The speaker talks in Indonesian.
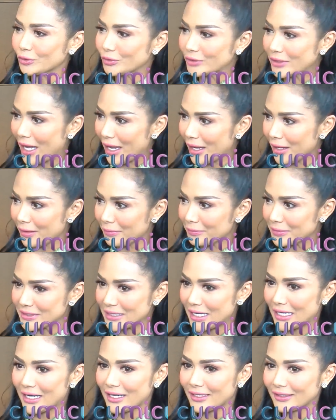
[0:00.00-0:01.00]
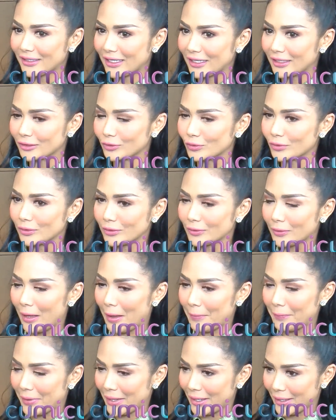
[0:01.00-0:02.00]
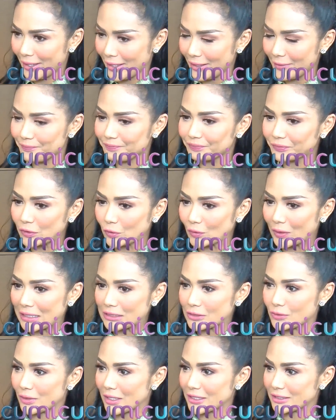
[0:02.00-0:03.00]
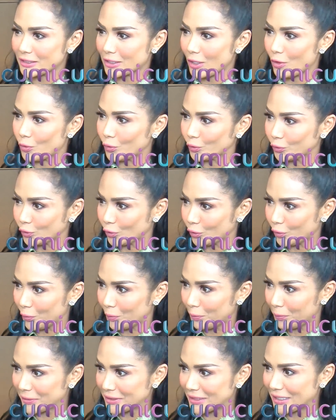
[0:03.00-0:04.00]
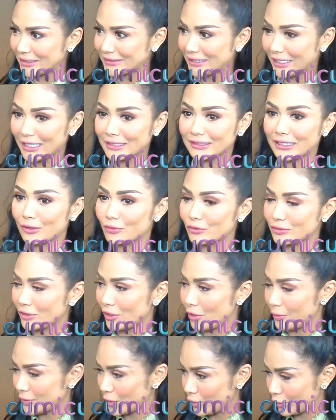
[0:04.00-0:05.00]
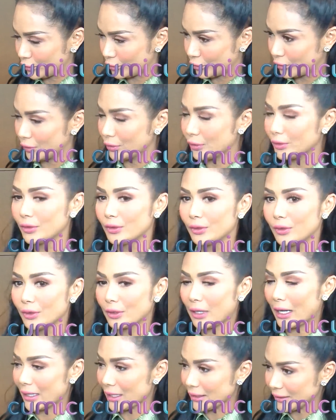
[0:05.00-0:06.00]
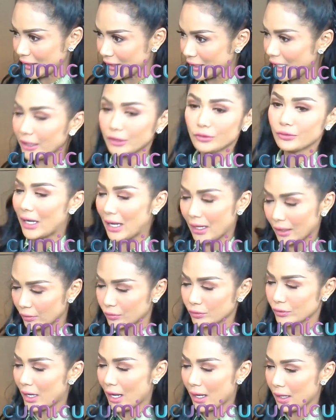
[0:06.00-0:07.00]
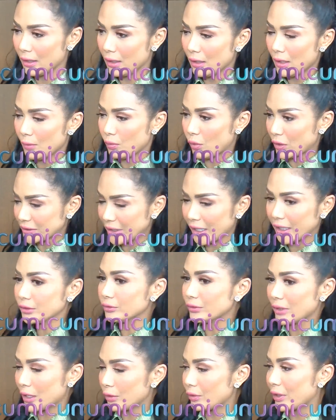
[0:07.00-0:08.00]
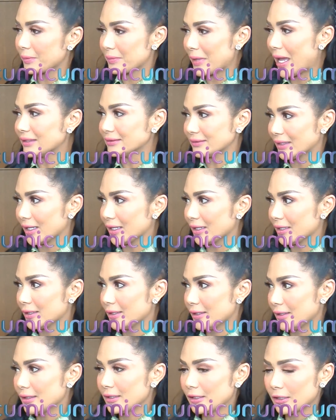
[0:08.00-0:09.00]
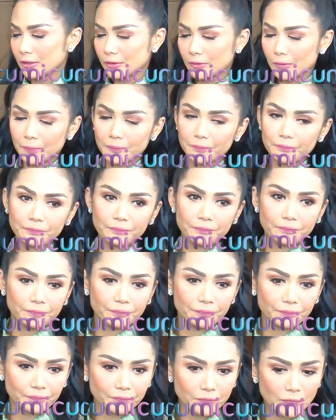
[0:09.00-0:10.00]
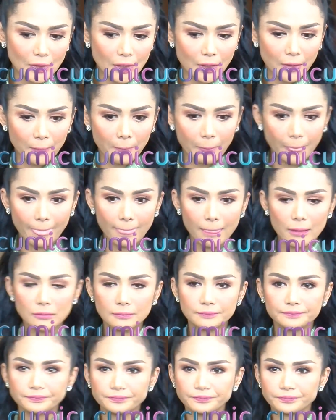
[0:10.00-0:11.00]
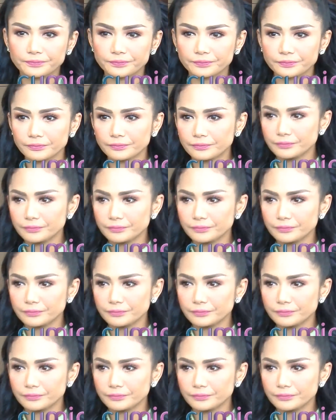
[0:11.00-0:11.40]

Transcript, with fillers: sudah menjalankan tuh apa ya tugas-tugasnya untuk menyelesaikan tanggung jawabnya untuk karantina itu udah udah buat saya itu udah luar biasa tapi ngelihat korban perayaan terjadi kayak